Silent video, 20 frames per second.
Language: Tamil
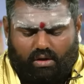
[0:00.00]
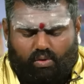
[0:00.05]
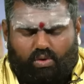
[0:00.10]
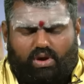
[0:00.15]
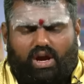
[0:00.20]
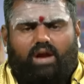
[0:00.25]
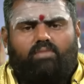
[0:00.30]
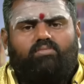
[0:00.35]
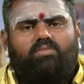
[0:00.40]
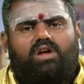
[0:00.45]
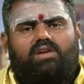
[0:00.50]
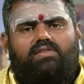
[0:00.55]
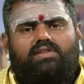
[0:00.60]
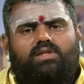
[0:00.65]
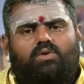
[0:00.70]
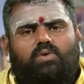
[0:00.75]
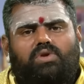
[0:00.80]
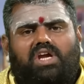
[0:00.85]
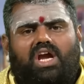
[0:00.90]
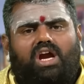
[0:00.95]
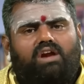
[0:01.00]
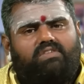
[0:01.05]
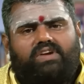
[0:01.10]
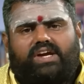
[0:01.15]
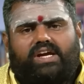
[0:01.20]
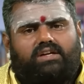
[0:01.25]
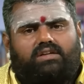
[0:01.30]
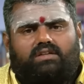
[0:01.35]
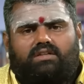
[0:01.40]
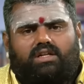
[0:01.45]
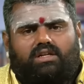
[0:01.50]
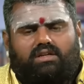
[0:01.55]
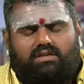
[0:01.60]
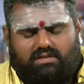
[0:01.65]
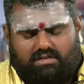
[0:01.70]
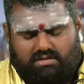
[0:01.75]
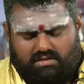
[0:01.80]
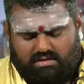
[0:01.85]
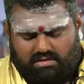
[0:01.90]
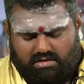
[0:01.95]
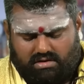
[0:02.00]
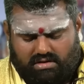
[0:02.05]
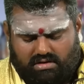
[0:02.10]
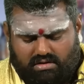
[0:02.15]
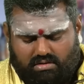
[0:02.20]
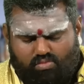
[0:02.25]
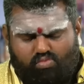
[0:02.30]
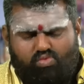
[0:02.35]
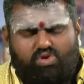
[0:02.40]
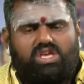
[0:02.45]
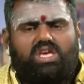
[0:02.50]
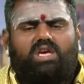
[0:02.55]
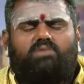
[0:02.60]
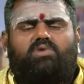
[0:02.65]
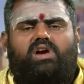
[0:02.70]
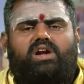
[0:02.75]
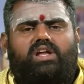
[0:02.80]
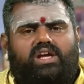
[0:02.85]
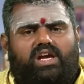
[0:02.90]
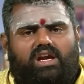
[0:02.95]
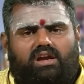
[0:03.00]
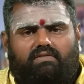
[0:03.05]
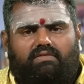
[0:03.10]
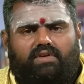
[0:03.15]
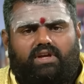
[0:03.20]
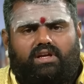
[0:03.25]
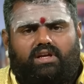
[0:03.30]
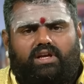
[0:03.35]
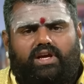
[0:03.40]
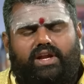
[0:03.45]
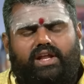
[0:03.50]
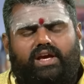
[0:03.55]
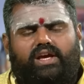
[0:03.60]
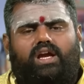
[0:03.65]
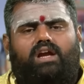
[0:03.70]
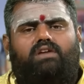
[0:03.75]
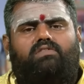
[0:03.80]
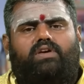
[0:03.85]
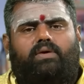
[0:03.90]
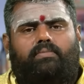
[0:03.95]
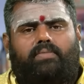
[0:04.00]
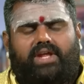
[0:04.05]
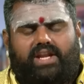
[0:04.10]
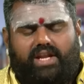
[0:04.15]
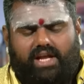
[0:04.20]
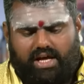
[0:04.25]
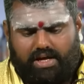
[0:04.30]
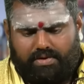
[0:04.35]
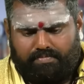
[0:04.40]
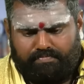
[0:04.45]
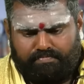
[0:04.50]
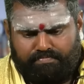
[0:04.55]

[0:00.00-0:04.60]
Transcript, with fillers: ஒரு அன்பர் வந்து ஒரு கேள்வி கேட்டிருந்தார் முக்கியமான கேள்வி என்ன கேள்வி அப்படின்னா